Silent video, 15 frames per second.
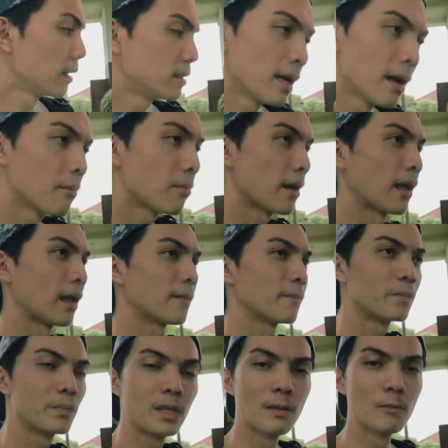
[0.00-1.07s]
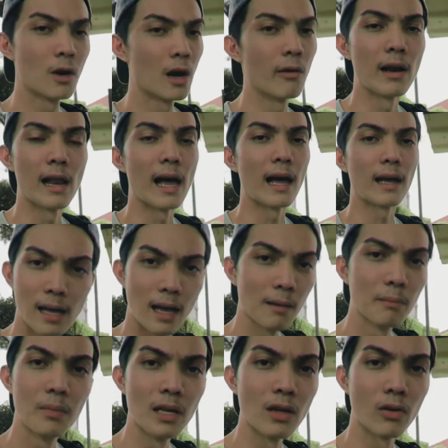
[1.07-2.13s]
And syempre, hindi mawawala
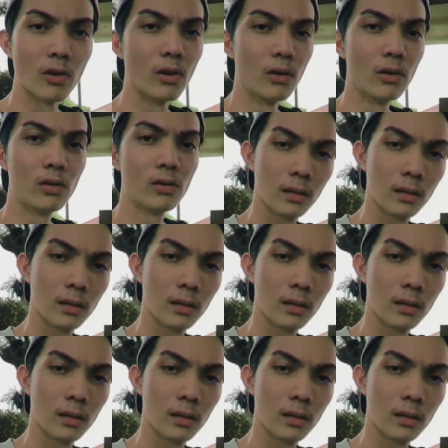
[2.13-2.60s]
ang B-roll.